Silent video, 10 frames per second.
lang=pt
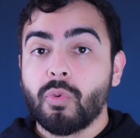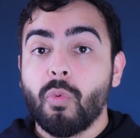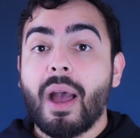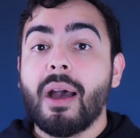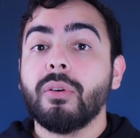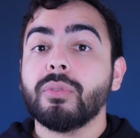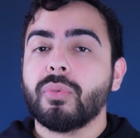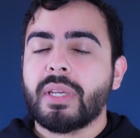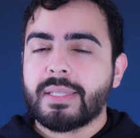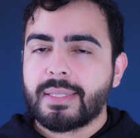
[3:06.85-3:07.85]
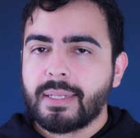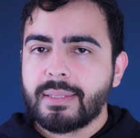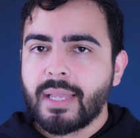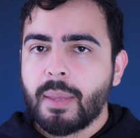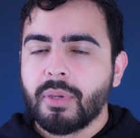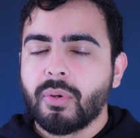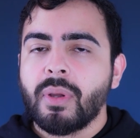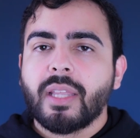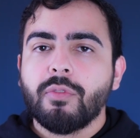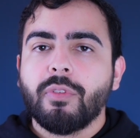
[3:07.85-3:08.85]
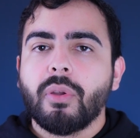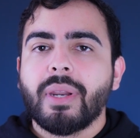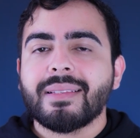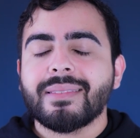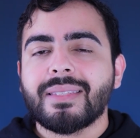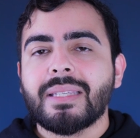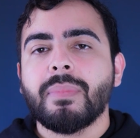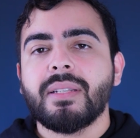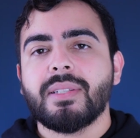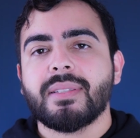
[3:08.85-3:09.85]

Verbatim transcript: com alto índice glicêmico têm um valor acima de